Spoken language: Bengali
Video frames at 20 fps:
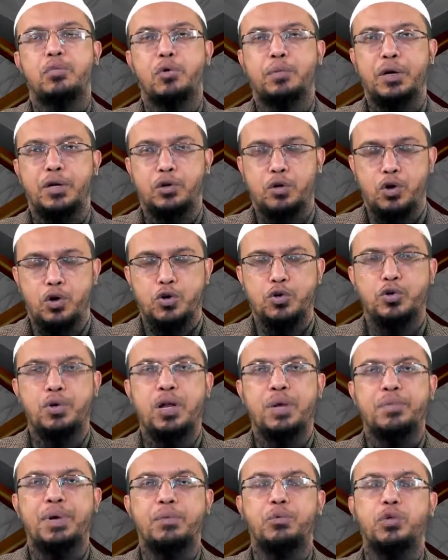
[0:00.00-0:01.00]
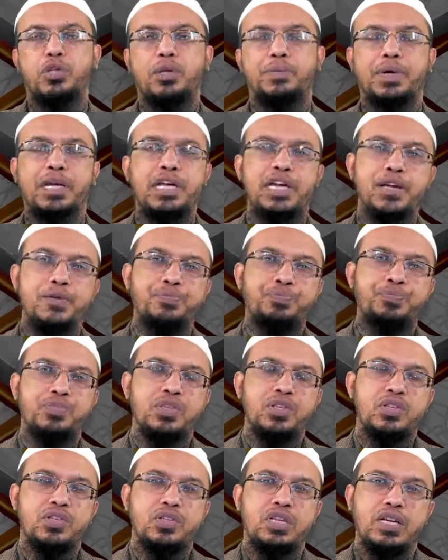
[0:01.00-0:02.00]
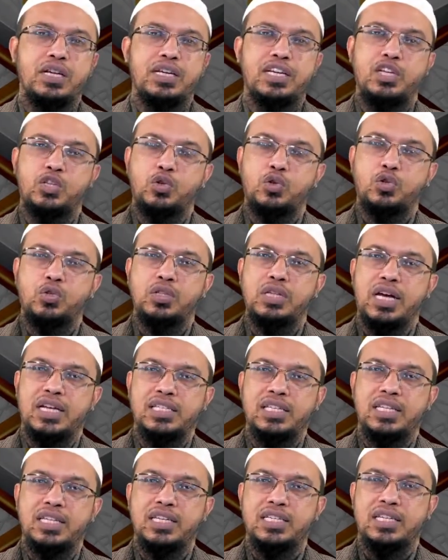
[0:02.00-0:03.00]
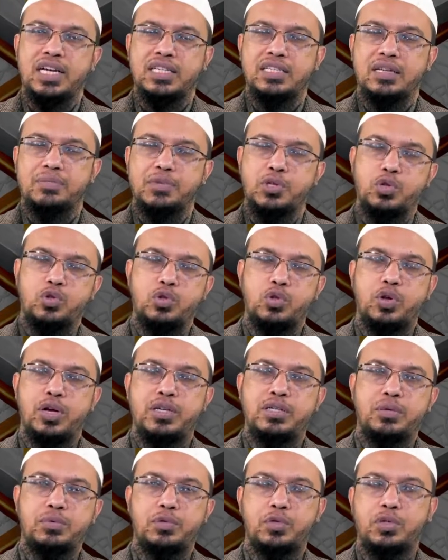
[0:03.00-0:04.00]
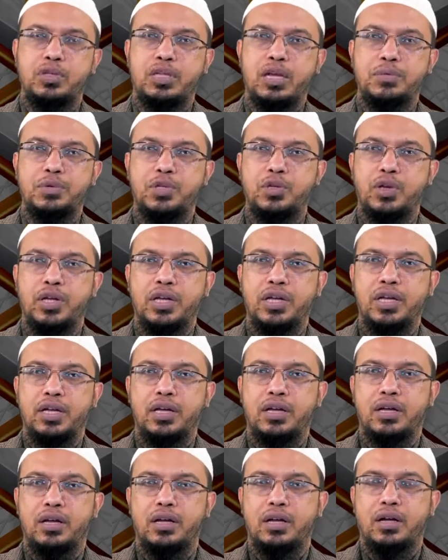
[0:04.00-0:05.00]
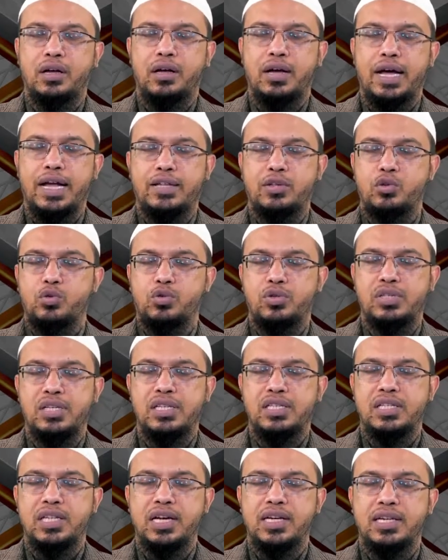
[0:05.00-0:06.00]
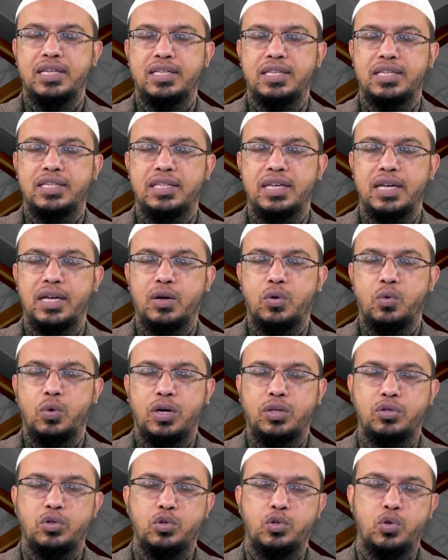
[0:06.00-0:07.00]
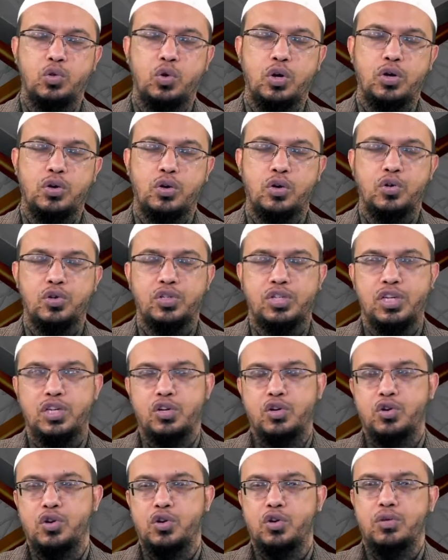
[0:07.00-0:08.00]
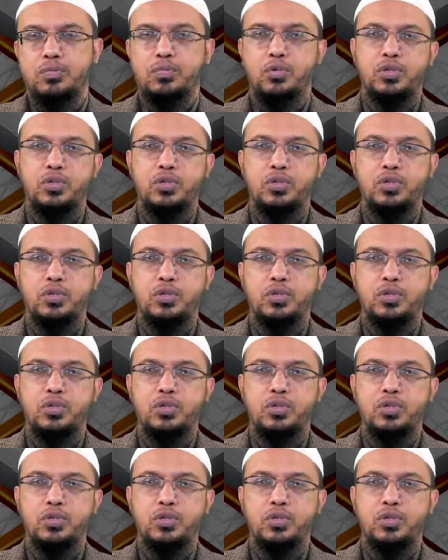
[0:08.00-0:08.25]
প্রমাণ গ্রহণ করে আমরা বলতে পারি যে কিশোর যদি আজান দেয় সে আজান বিশুদ্ধ হয়ে যাবে যদি তার ভিতরে এতটুকু সেন্স থাকে যে সে ওয়াক্ত শুরু হয় কখন শেষ হয় কখন